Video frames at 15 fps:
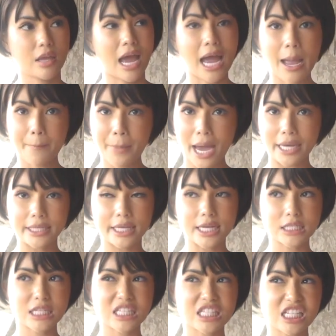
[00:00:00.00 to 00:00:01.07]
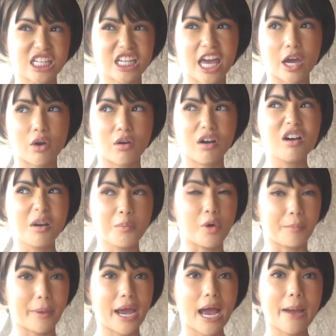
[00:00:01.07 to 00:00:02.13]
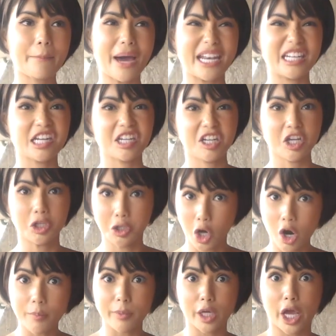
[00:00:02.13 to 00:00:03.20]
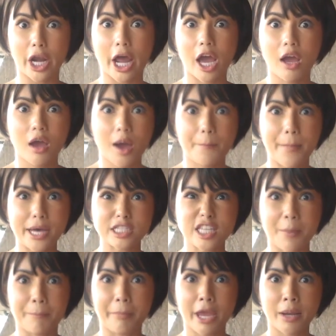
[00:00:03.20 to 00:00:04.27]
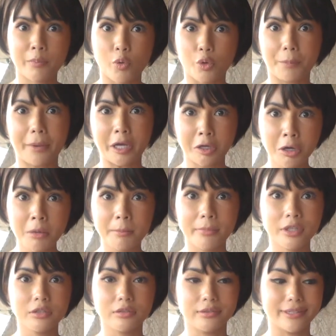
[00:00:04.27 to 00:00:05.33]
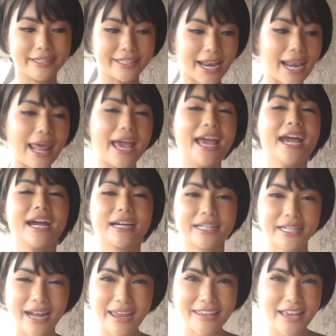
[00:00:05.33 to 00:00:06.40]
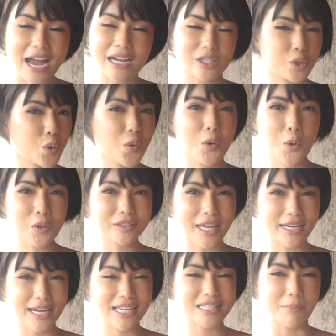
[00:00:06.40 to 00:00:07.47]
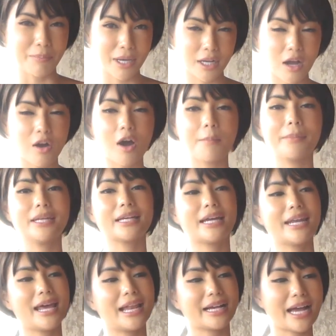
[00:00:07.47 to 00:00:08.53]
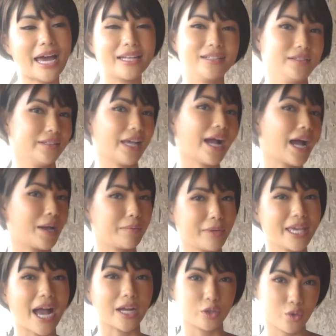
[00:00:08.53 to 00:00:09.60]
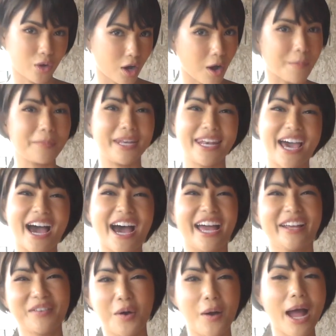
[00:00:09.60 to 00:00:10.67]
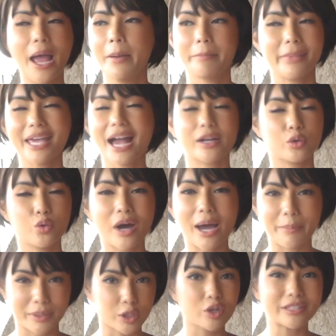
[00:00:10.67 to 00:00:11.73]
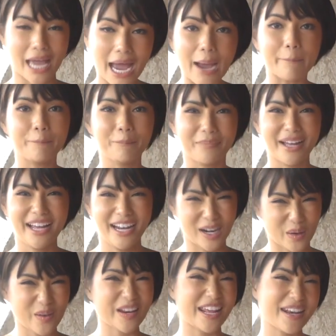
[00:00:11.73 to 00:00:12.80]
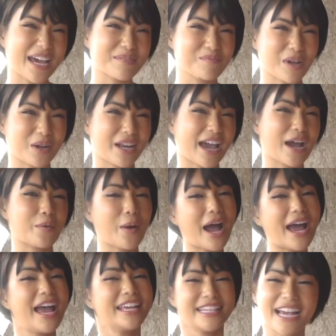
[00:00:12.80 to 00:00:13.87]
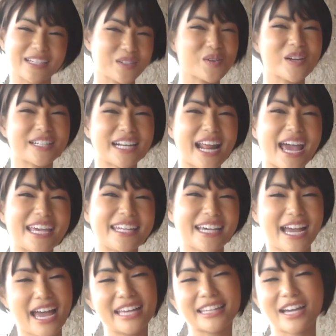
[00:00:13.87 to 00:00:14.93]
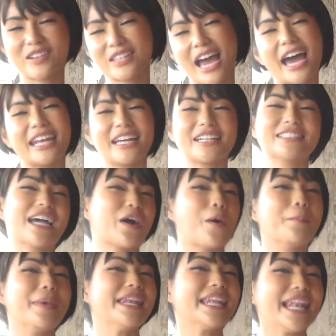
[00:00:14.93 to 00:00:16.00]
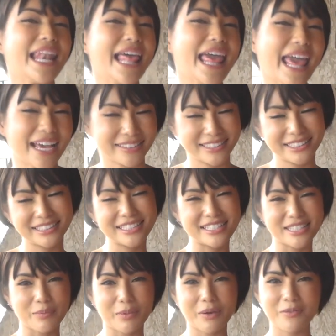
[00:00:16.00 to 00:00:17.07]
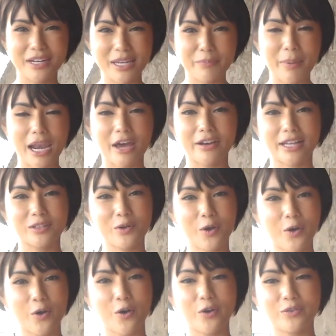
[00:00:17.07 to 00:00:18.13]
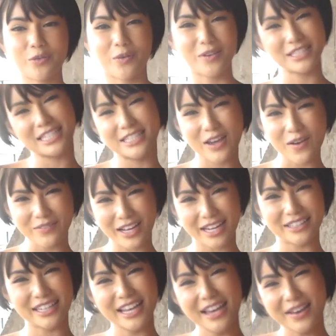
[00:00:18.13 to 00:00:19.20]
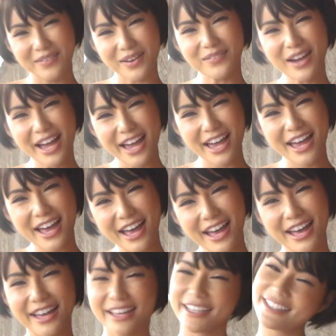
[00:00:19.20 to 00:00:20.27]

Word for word: ห้าพัน นะจริงๆแล้วเออหมดไป ห้าพัน นิดๆเยอะเหมือนกันนะมาสำเพ็งหมดไปครึ่งหมื่นเออนั่นแหละใครอยากดูลุคแต่งหน้าสำเพ็งก็คอมเมนต์กันได้ละกันหรือถ้าใครไม่อยากดูก็คอมเมนต์ได้บอกว่าไม่อยากดูค่ะไม่ต้องทำแล้วก็แนะนำกันนะคะว่าอยากดูอะไรนะคะแต่ก็จะอ่านจากคอมเมนต์นี่แหละเออสำหรับวันนี้ไปแล้วนะทุกคนหวังว่าจะชอบกันบ๊ายบาย